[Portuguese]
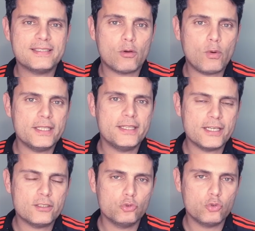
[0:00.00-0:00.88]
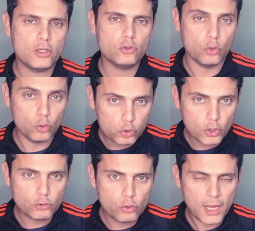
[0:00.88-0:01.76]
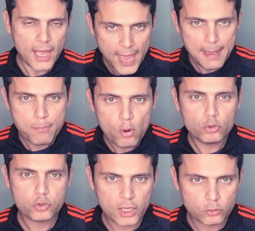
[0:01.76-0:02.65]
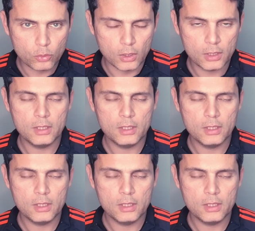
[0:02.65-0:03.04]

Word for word: da qualidade do jogador. O jogador é bom jogador.